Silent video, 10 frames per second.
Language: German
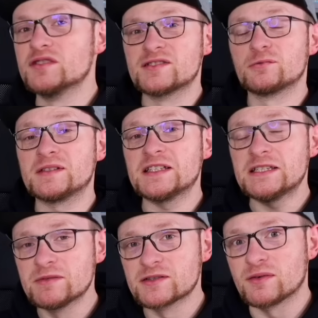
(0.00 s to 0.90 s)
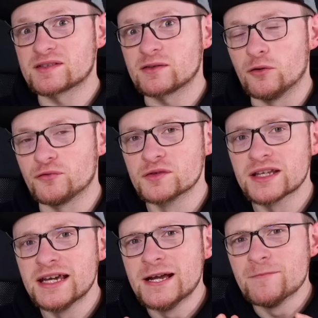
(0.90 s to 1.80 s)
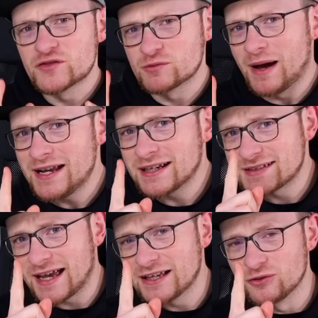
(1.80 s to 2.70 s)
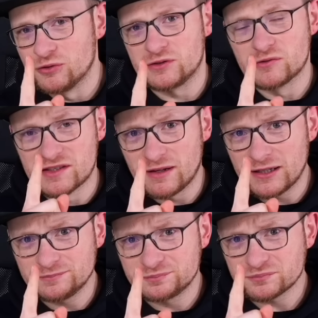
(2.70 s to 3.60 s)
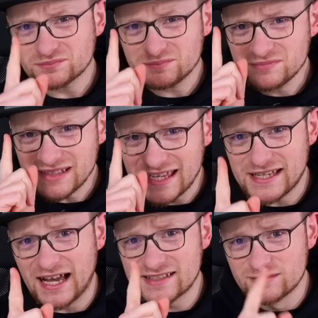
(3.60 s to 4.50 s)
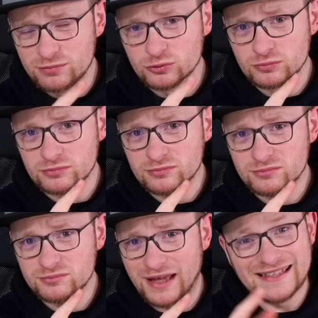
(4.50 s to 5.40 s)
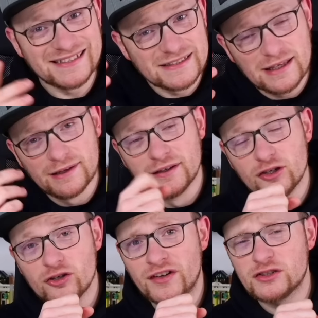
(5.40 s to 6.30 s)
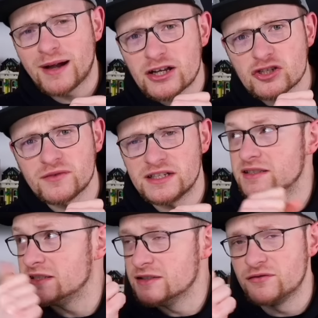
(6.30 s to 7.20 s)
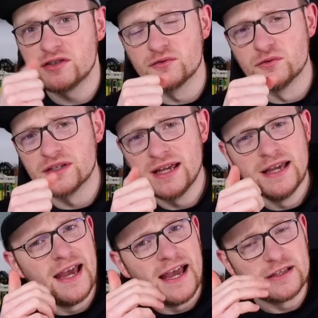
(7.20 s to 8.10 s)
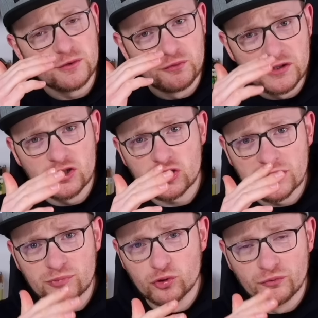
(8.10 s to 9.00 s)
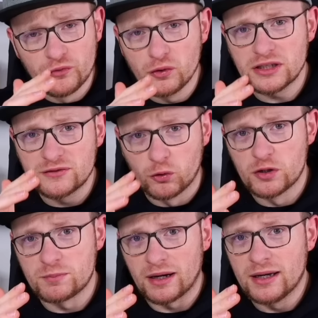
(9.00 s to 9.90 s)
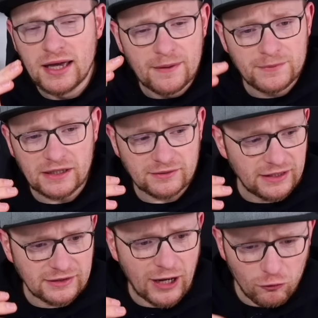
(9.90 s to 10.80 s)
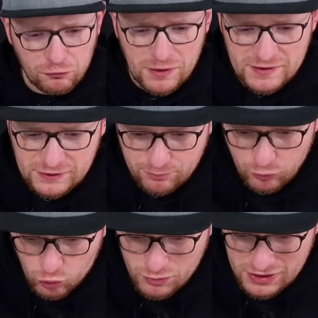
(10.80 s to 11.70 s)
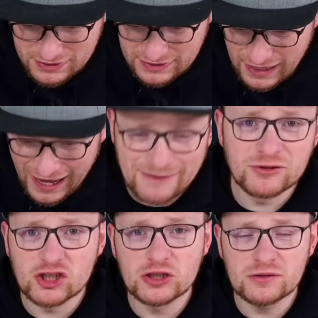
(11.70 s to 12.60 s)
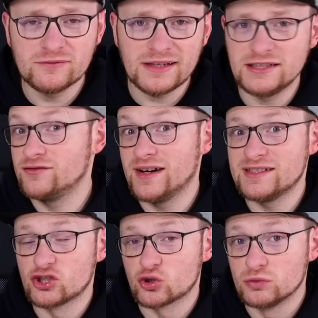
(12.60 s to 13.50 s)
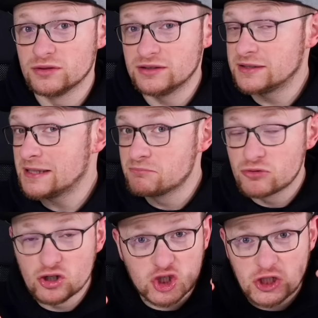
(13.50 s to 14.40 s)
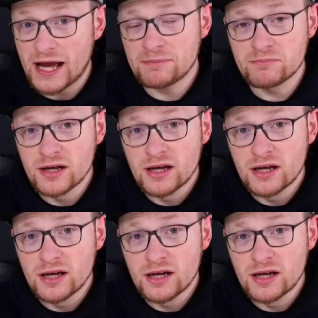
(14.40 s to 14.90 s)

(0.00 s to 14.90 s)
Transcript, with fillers: es so, dass ich mir sowas kaufe. Und zum einen hat das einen Grund. Und zwar, ich hasse Blumen. Es ist vielleicht überraschend, weil die finde ich gut. Also ich finde Schnittblumen wirklich furchtbar. Da, da kauft man sich Blumen, die abgeschnitten werden, die quasi schon dem Sterben